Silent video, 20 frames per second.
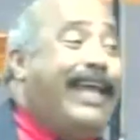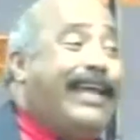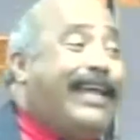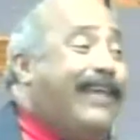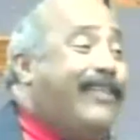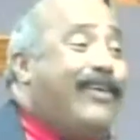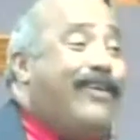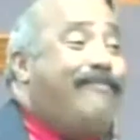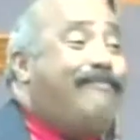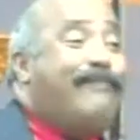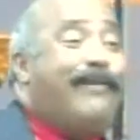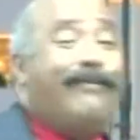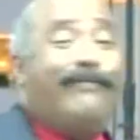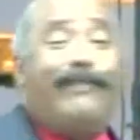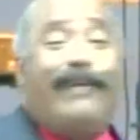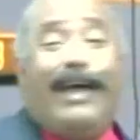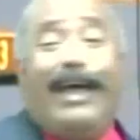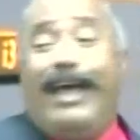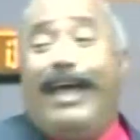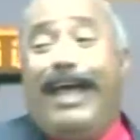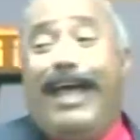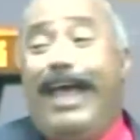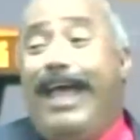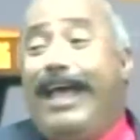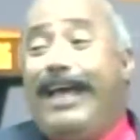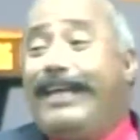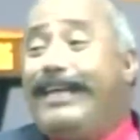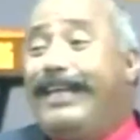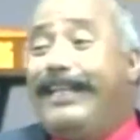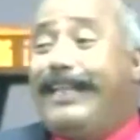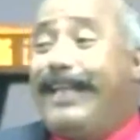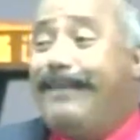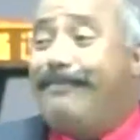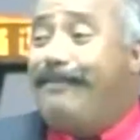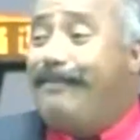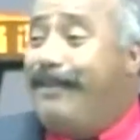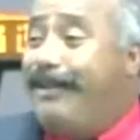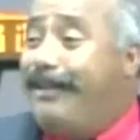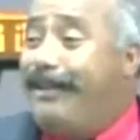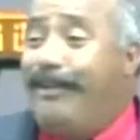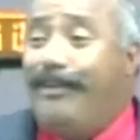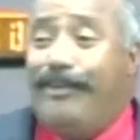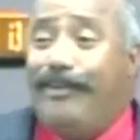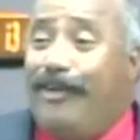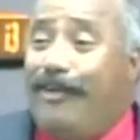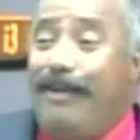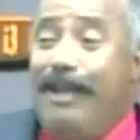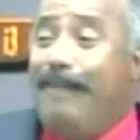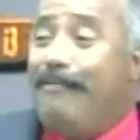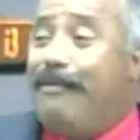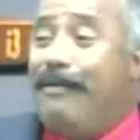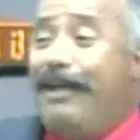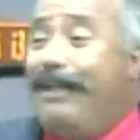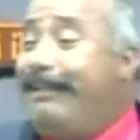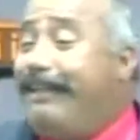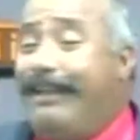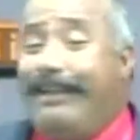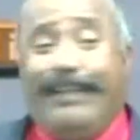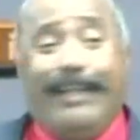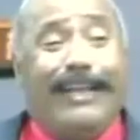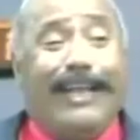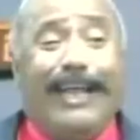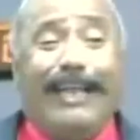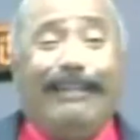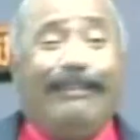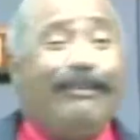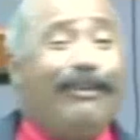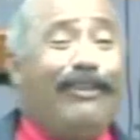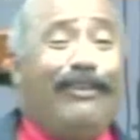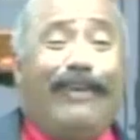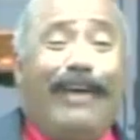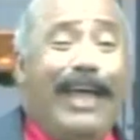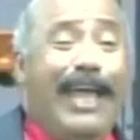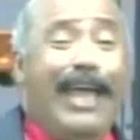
Dios me va a quitar mi bendición, me va a cercenar todo.